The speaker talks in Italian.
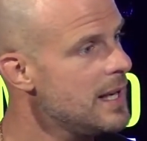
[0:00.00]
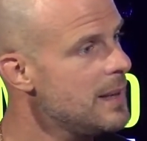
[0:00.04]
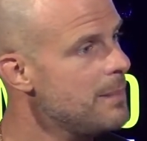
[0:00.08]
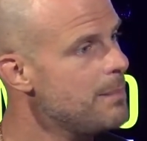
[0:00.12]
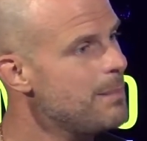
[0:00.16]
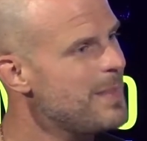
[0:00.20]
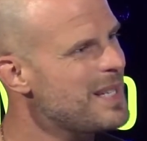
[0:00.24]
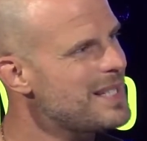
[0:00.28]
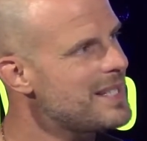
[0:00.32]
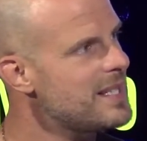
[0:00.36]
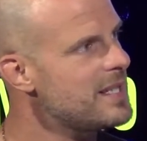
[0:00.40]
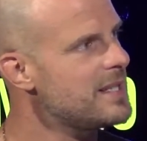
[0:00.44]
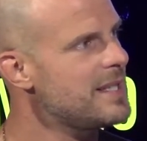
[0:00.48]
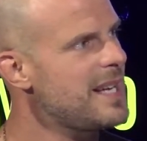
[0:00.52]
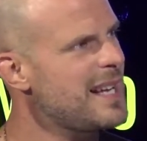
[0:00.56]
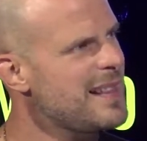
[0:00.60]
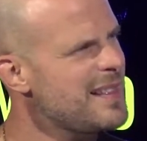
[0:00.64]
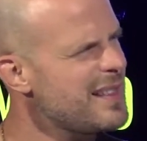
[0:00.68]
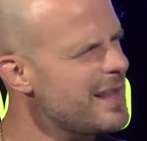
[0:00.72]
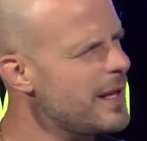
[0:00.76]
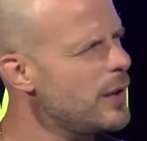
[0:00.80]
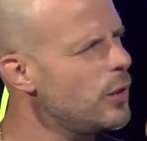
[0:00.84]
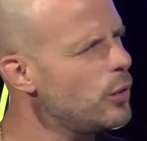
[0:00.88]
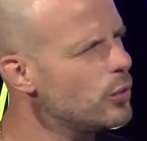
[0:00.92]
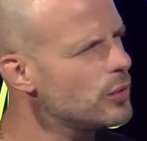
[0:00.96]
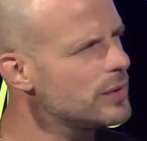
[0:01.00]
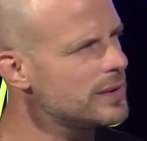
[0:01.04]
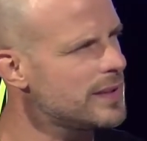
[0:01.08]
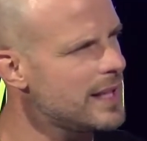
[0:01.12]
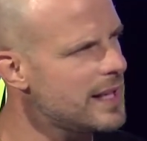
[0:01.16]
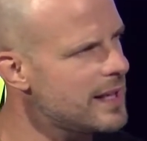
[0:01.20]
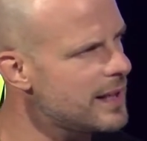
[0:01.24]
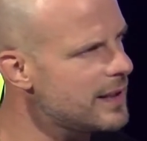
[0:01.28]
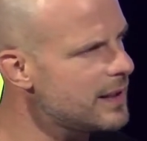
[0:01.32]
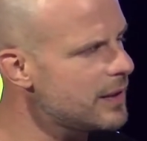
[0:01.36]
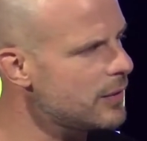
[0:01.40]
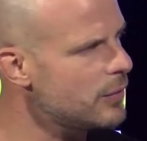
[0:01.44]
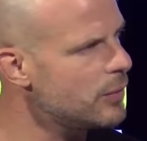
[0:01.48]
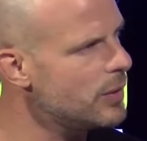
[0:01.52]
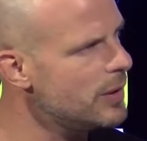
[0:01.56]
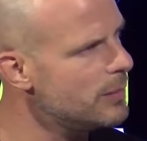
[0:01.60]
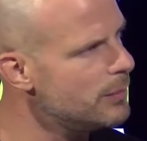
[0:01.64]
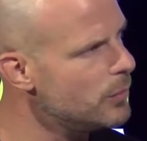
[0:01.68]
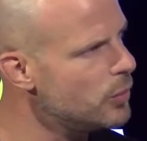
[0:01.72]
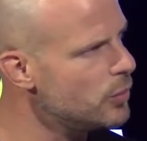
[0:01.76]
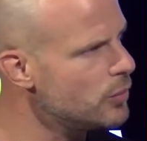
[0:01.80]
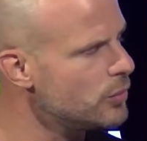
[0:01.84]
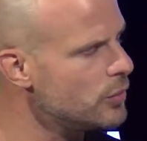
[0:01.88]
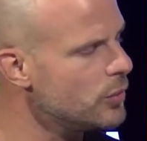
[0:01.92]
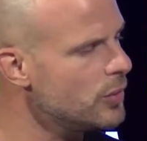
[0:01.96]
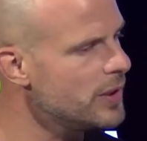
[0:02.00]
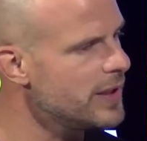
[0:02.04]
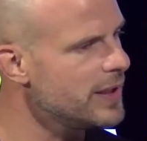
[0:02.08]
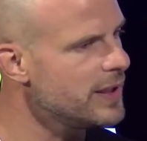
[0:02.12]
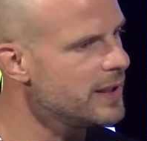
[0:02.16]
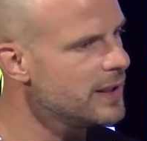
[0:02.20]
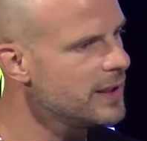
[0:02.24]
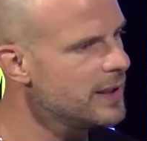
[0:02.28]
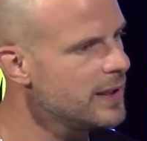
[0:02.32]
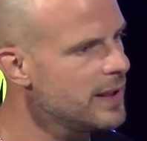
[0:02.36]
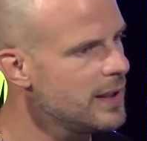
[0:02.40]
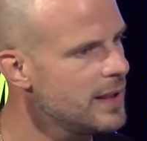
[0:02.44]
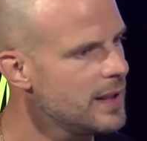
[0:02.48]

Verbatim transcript: ma si sente lontana da quel mondo lì